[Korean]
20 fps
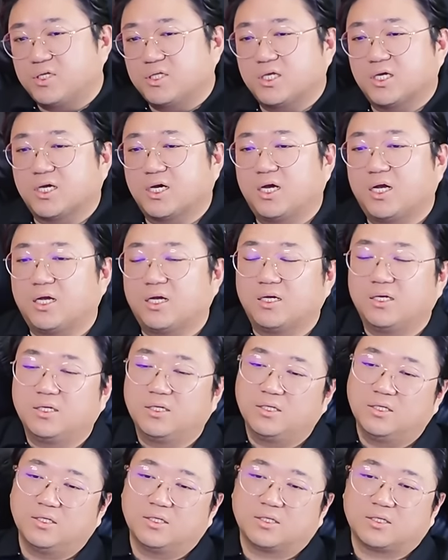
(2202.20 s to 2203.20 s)
버리니까
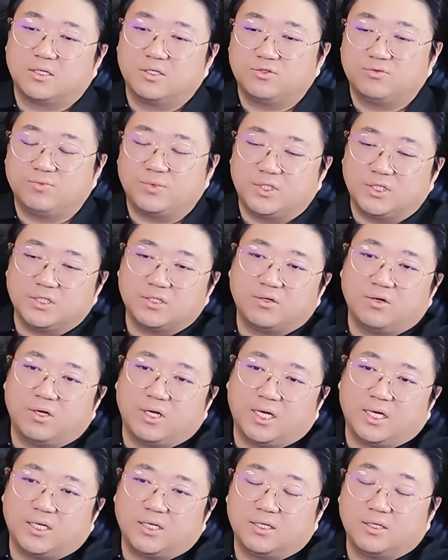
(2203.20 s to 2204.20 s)
그게 좀 있는
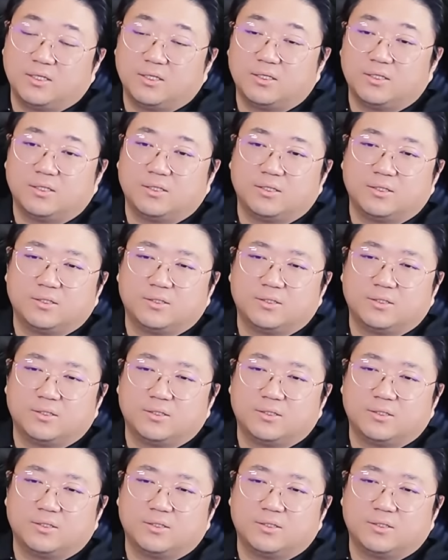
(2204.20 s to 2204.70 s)
거야. 어.